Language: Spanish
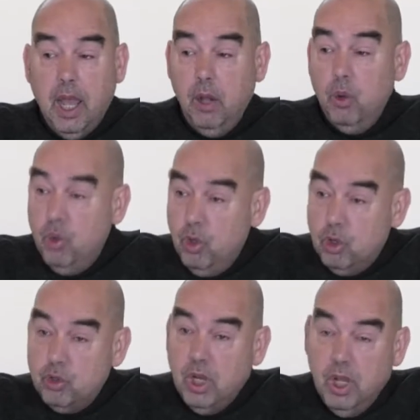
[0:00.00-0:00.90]

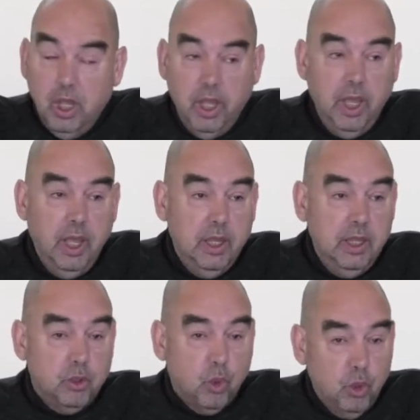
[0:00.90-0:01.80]
algunos eh,
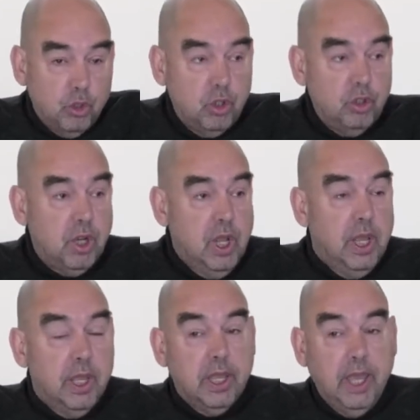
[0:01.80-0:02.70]
discursos
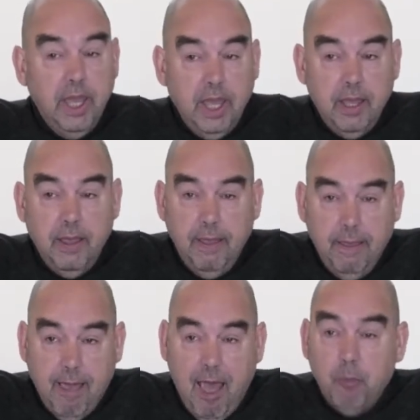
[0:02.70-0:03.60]
que
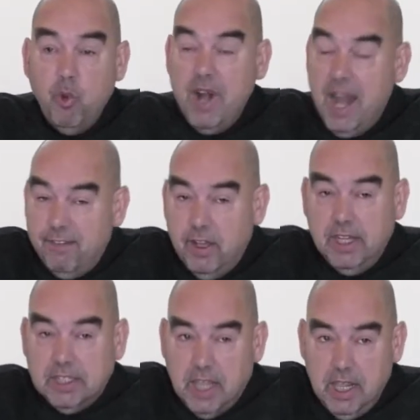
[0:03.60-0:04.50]
eh, abonaban
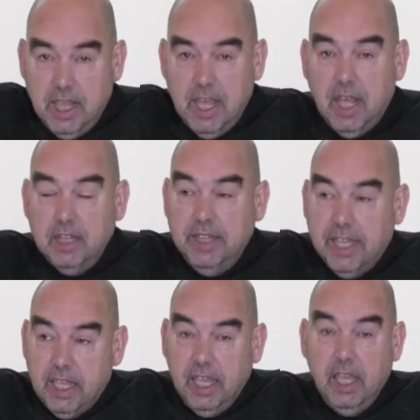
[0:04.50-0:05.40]
esta idea
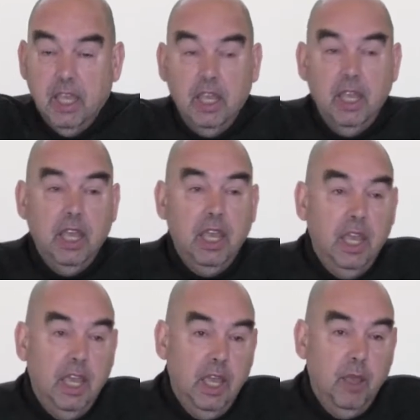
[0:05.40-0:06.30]
de que
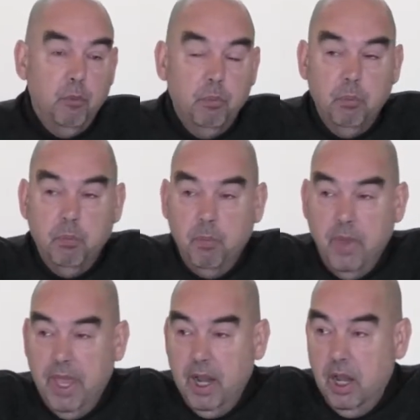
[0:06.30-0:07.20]
mm,
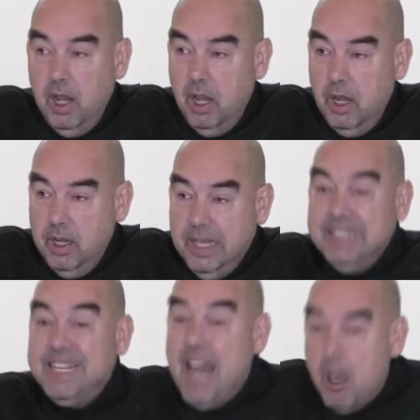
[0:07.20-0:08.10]
el,
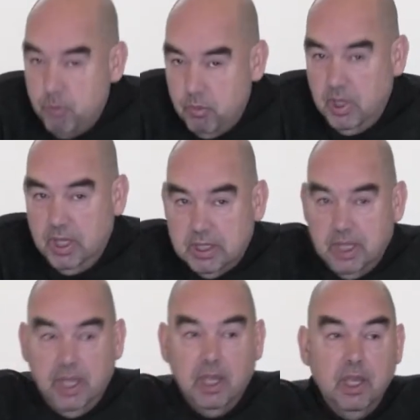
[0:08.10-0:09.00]
Islam,
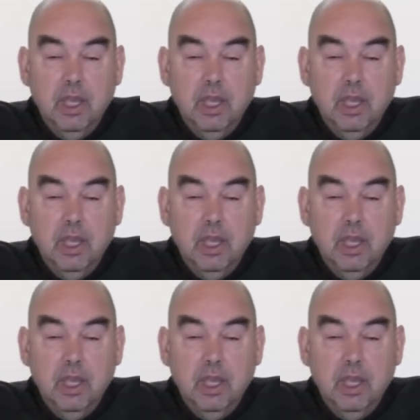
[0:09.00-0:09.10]
ese,